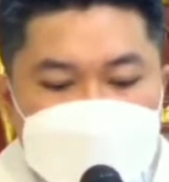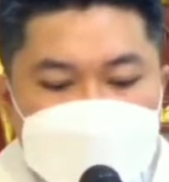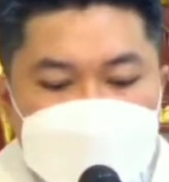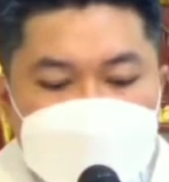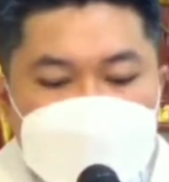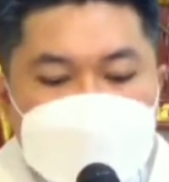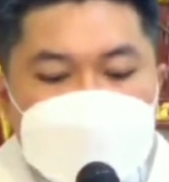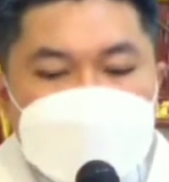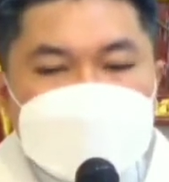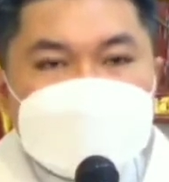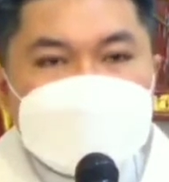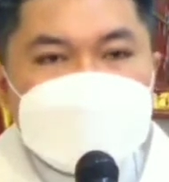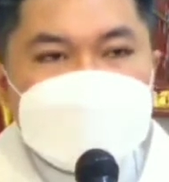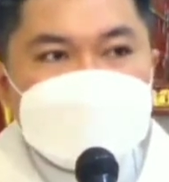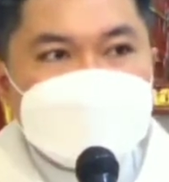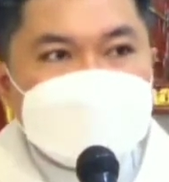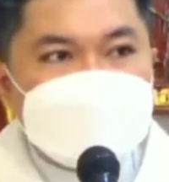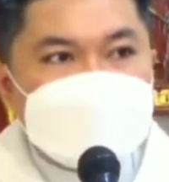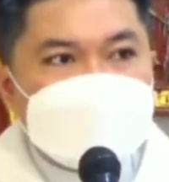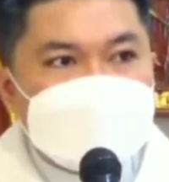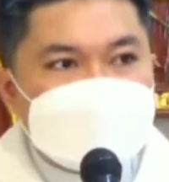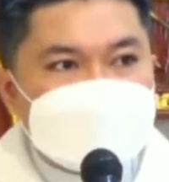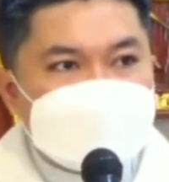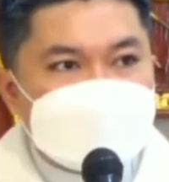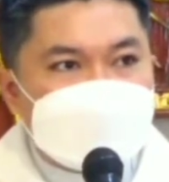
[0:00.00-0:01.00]
ang
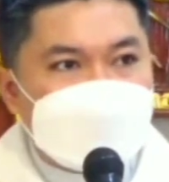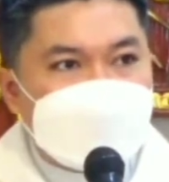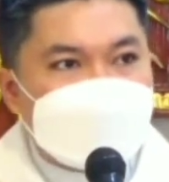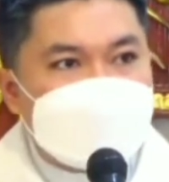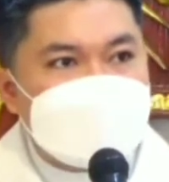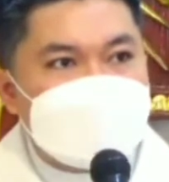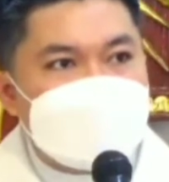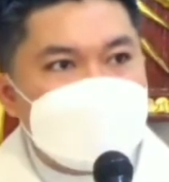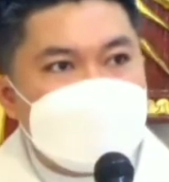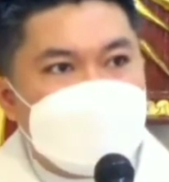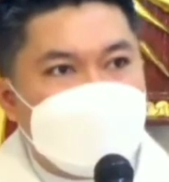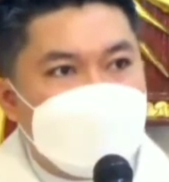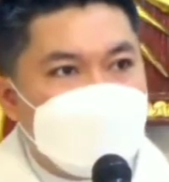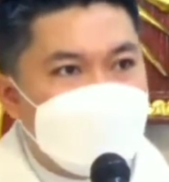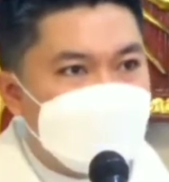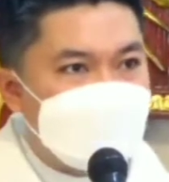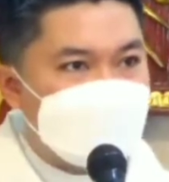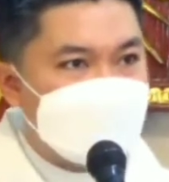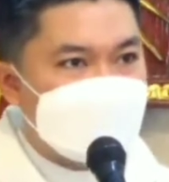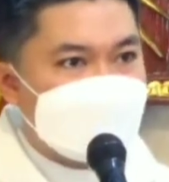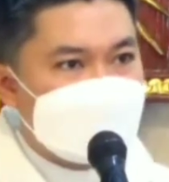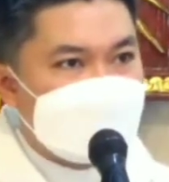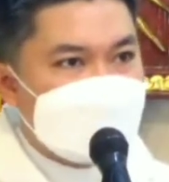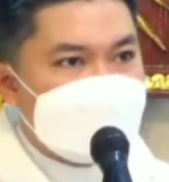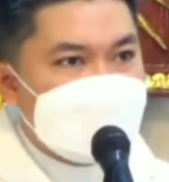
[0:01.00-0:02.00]
hindi sa kanya,
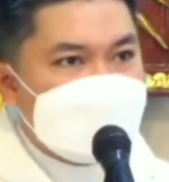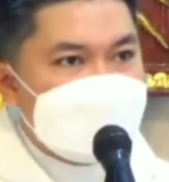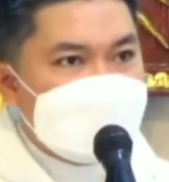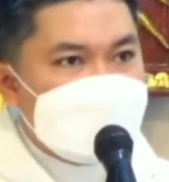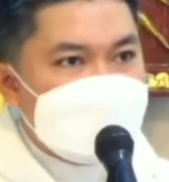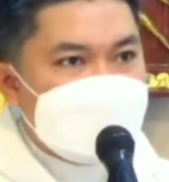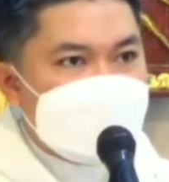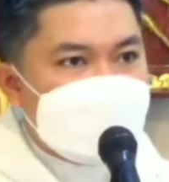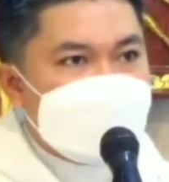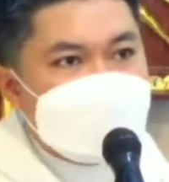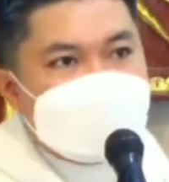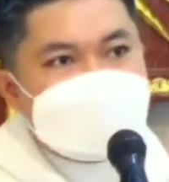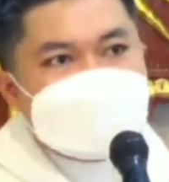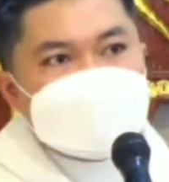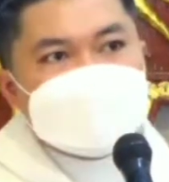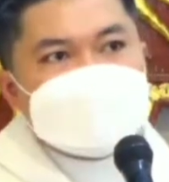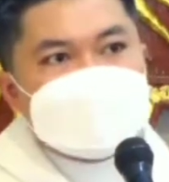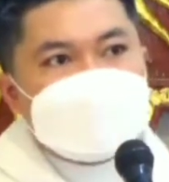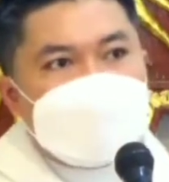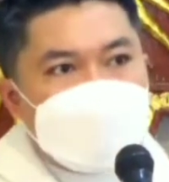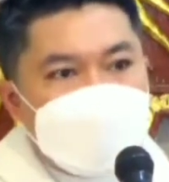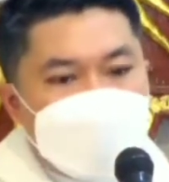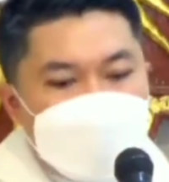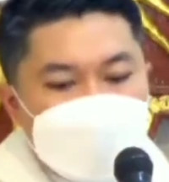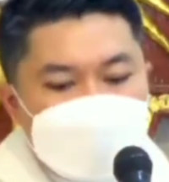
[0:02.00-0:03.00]

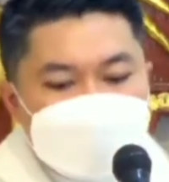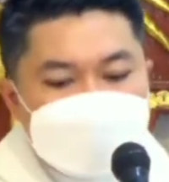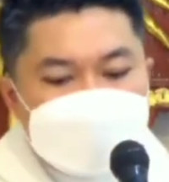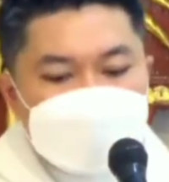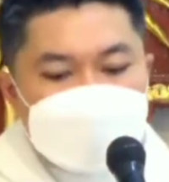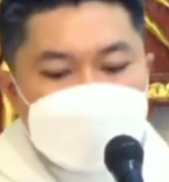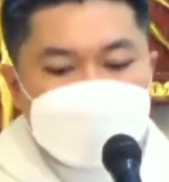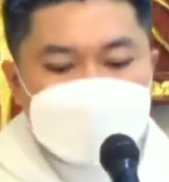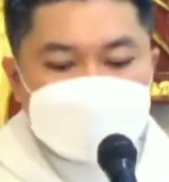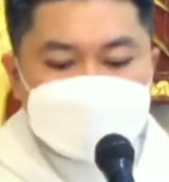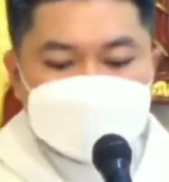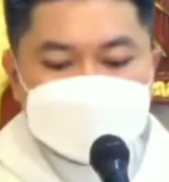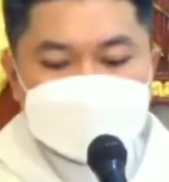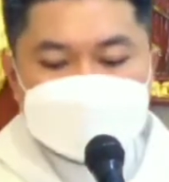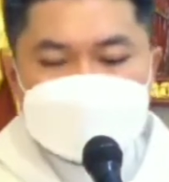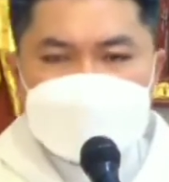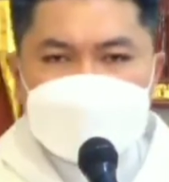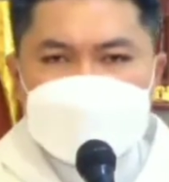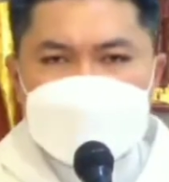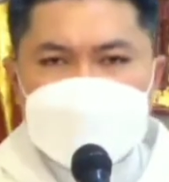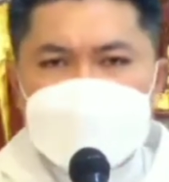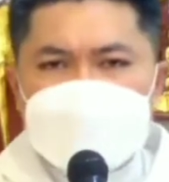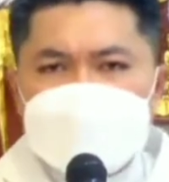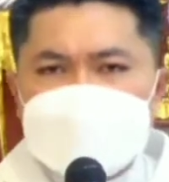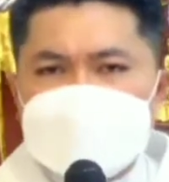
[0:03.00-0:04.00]
inasawa niya
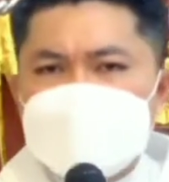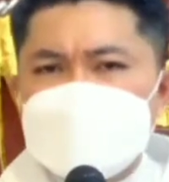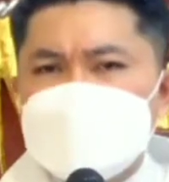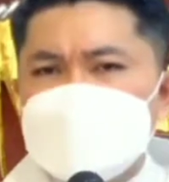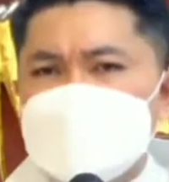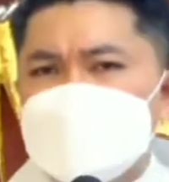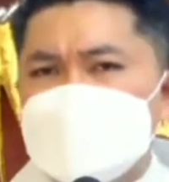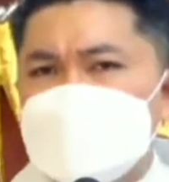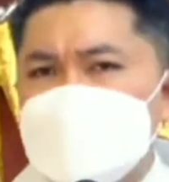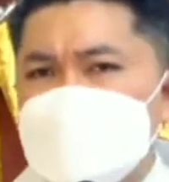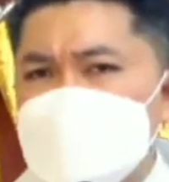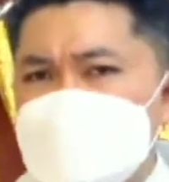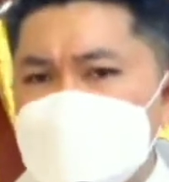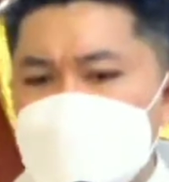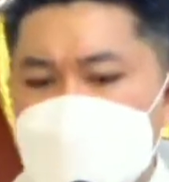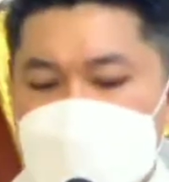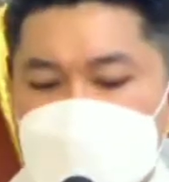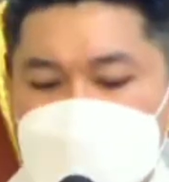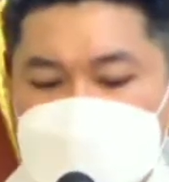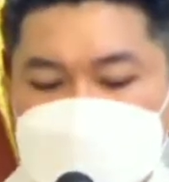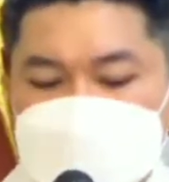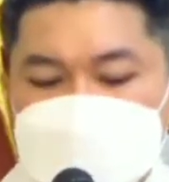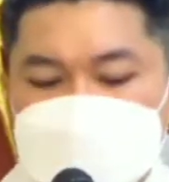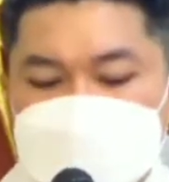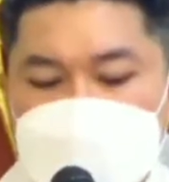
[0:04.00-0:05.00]
ang hindi niya
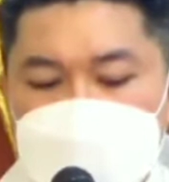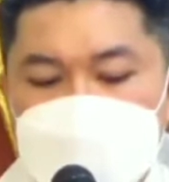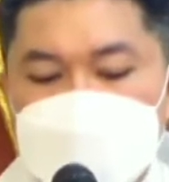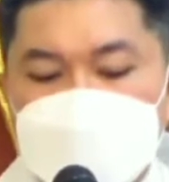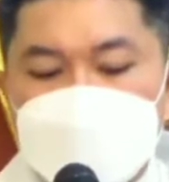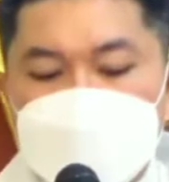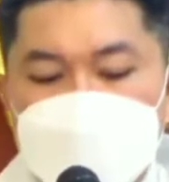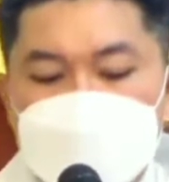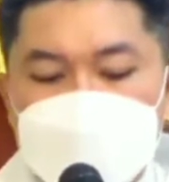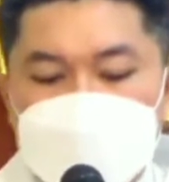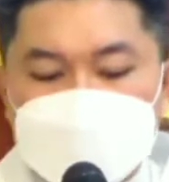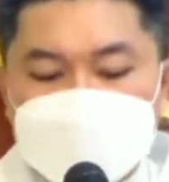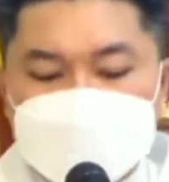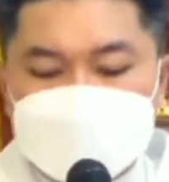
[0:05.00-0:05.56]
asawa,